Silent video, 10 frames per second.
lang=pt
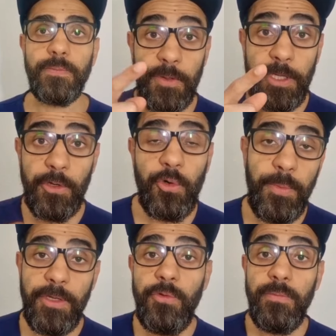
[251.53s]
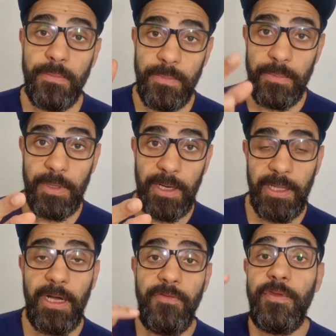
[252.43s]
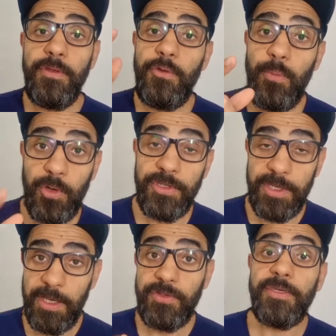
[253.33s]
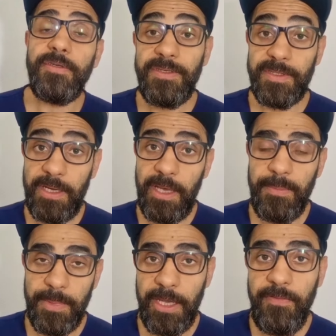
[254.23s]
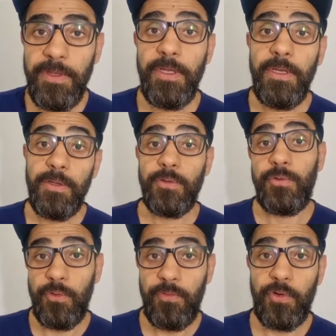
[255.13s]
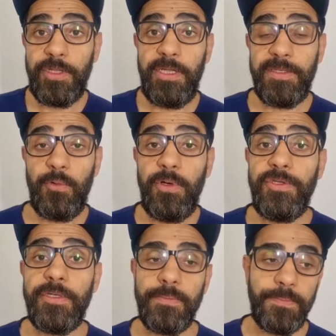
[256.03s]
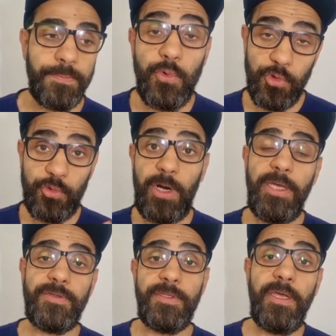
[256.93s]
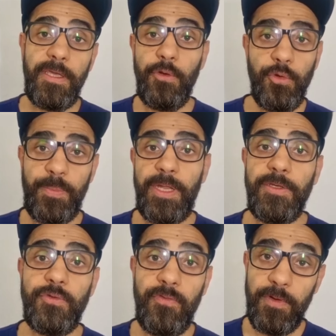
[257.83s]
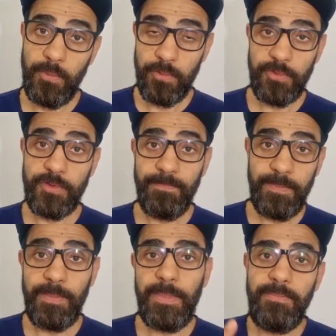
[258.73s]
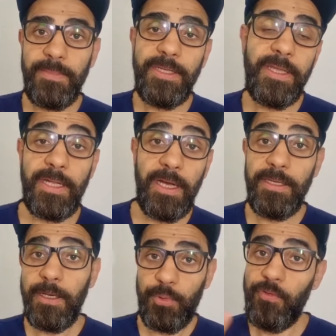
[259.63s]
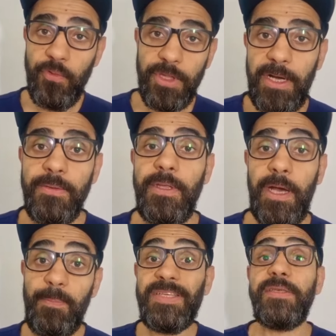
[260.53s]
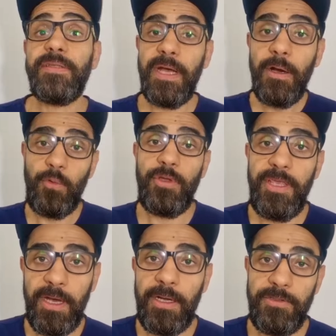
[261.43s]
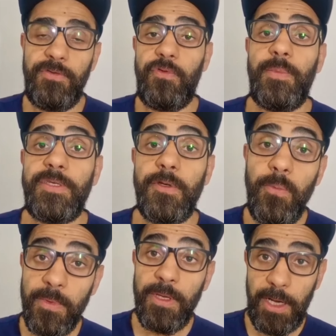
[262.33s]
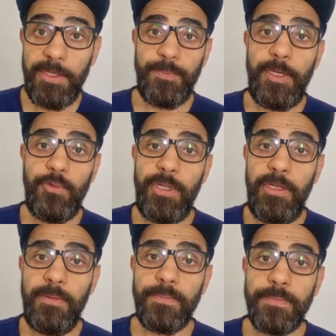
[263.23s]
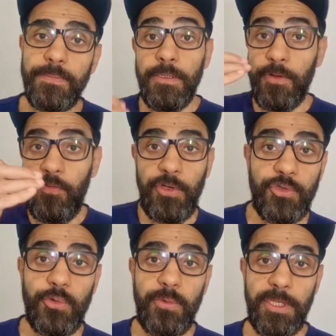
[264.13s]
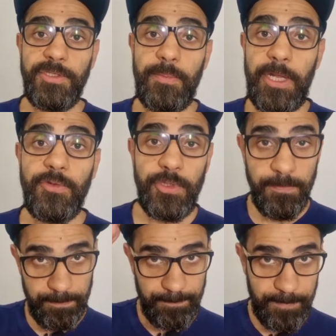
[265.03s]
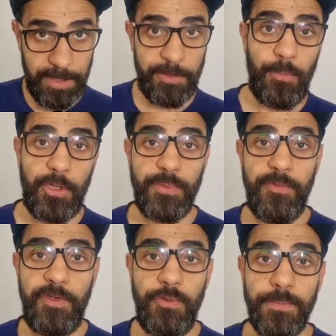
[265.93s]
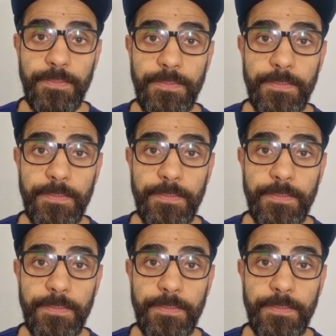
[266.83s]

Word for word: Também recomendo a live e o podcast que sairá em breve do Fortaleza Quântica, nos quais, né, eu e o Presto vamos detalhar e aprofundar, apresentar o que há de informação a respeito dele. Então foi isso, um grande abraço e até o próximo vídeo.